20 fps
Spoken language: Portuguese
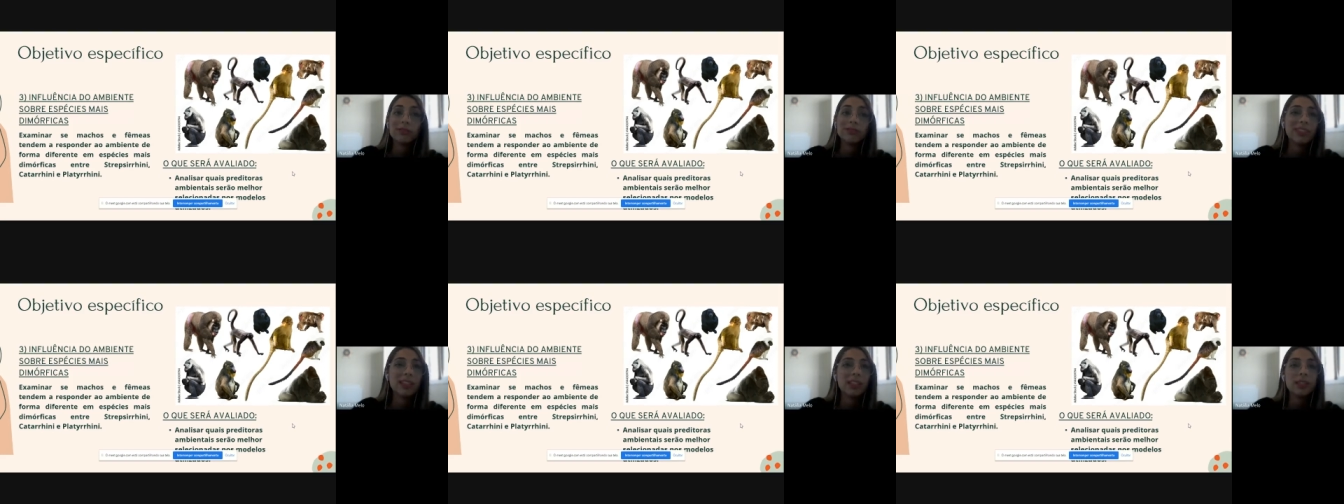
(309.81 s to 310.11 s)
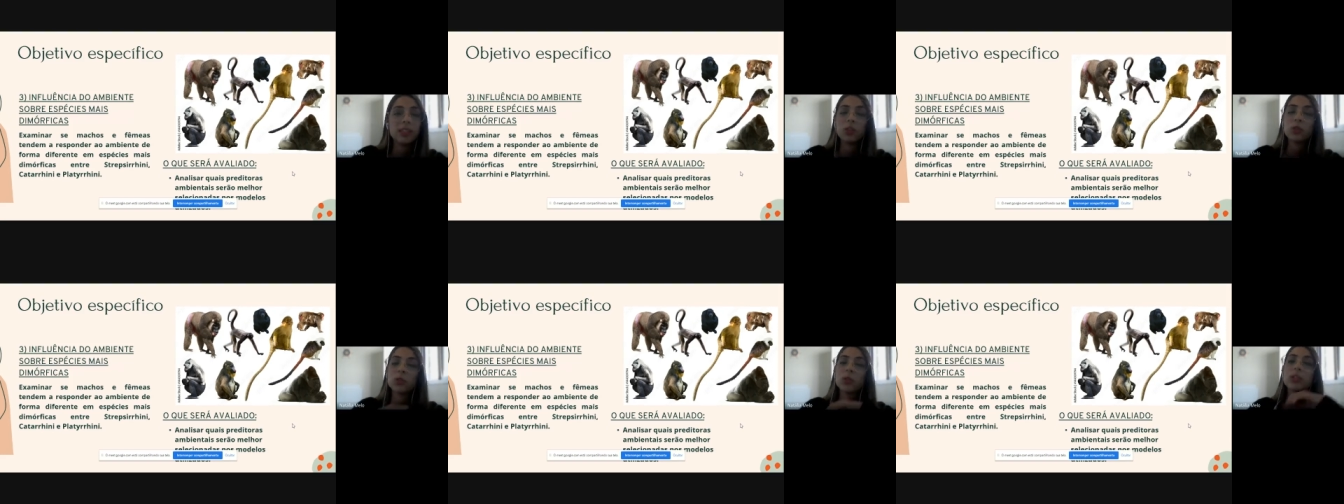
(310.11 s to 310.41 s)

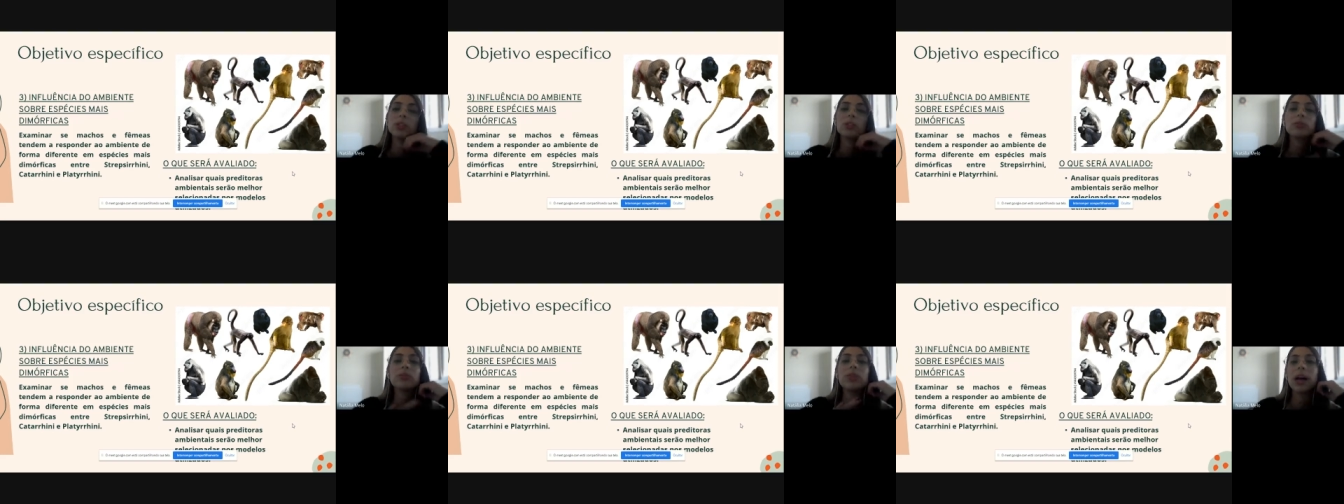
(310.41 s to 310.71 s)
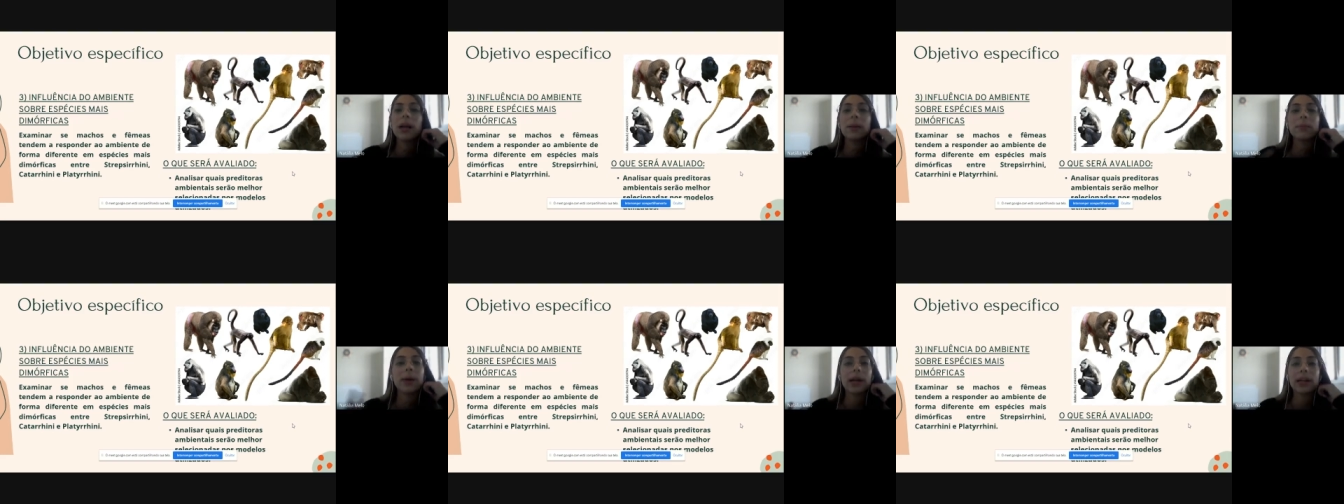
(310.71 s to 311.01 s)
decidiu que não
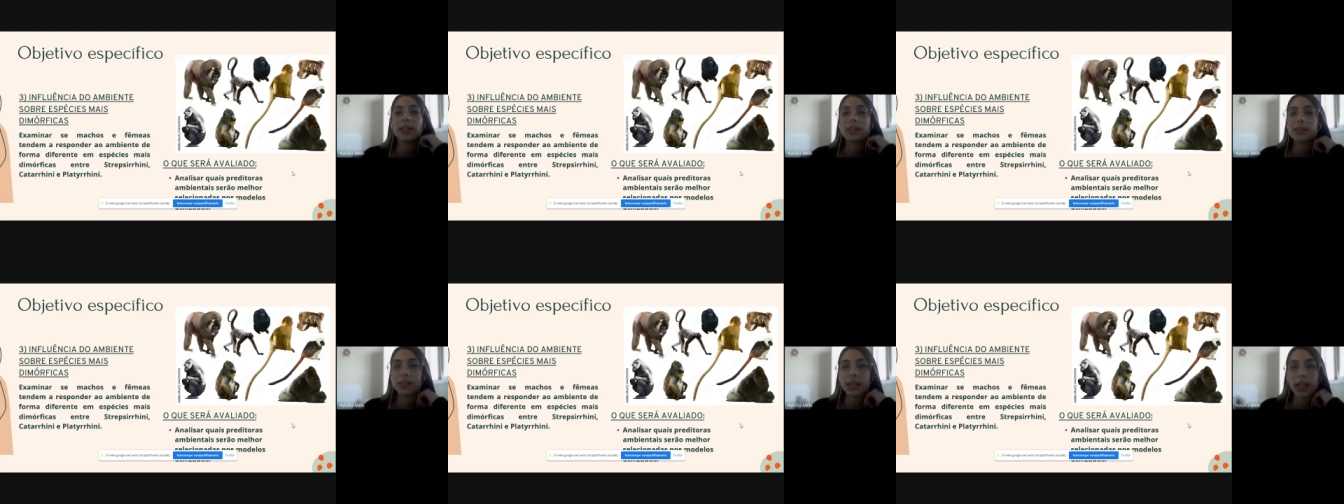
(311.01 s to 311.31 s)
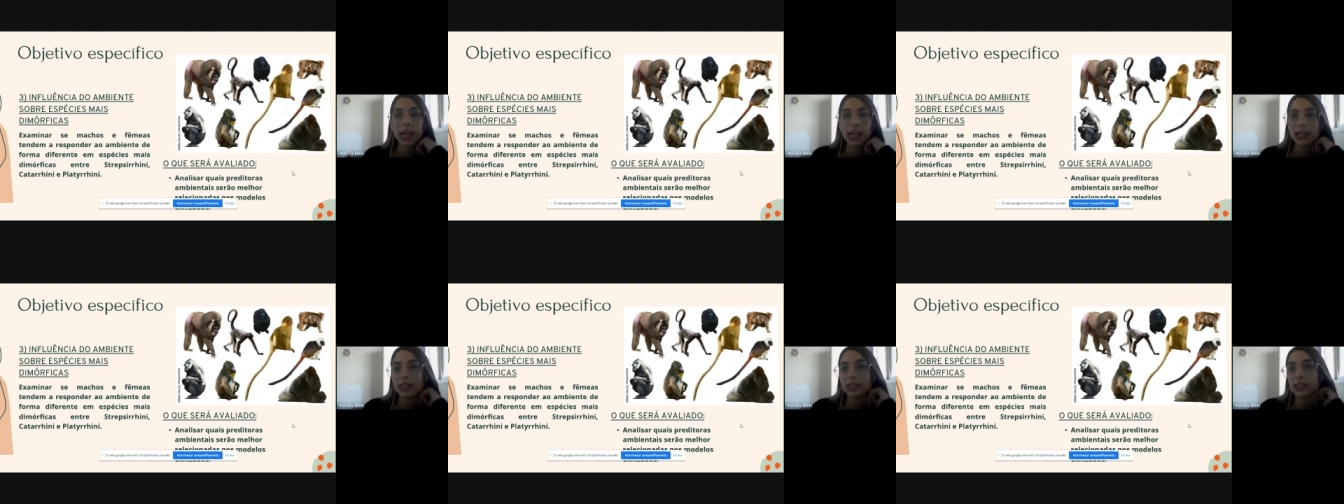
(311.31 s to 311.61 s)
vai mais
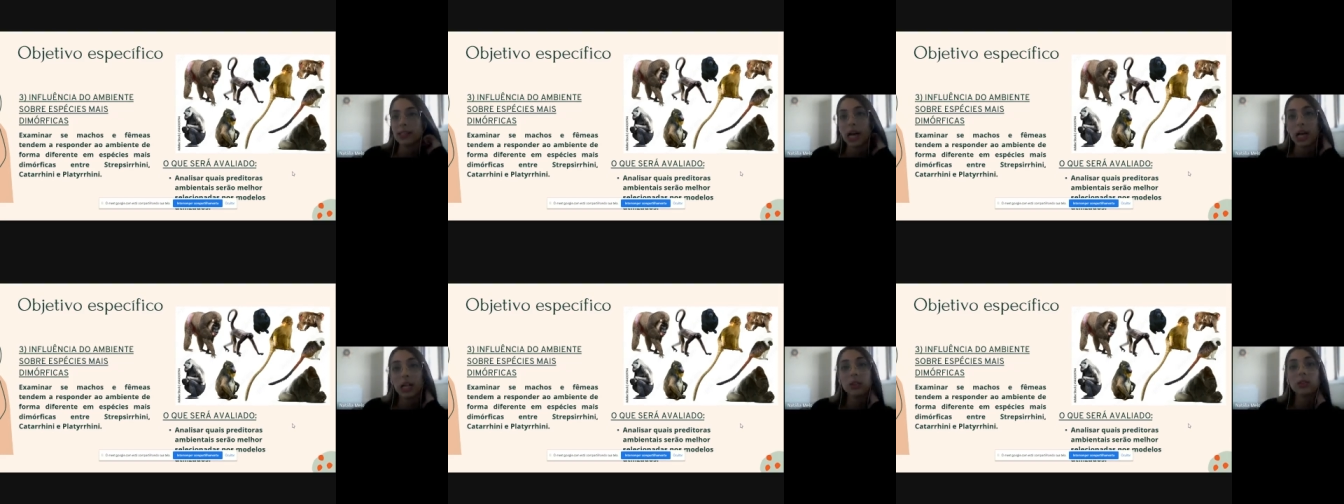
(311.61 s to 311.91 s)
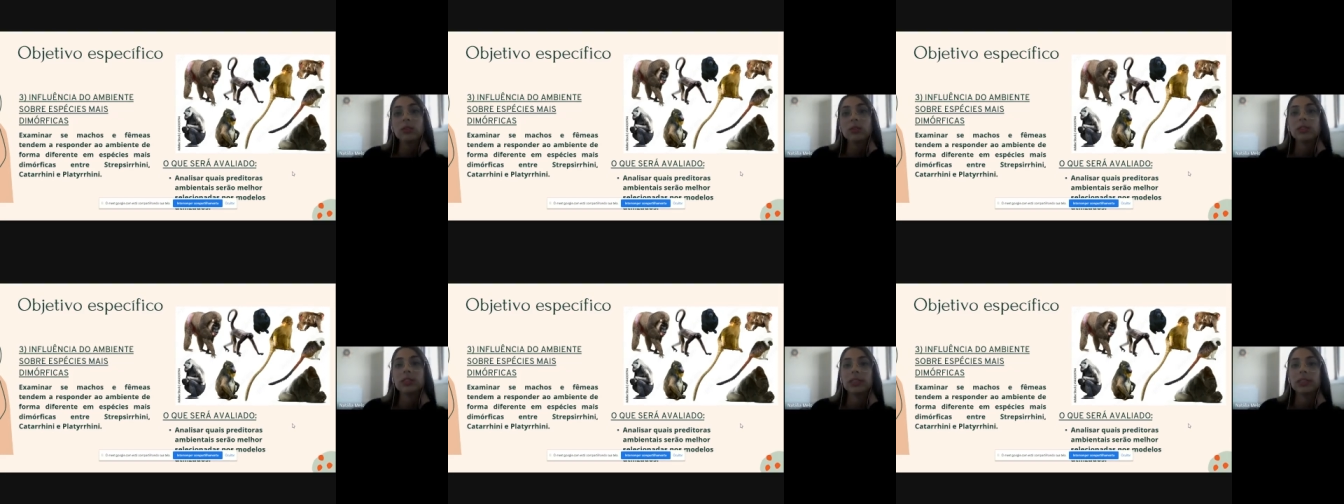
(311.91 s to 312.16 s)
realizá-lo,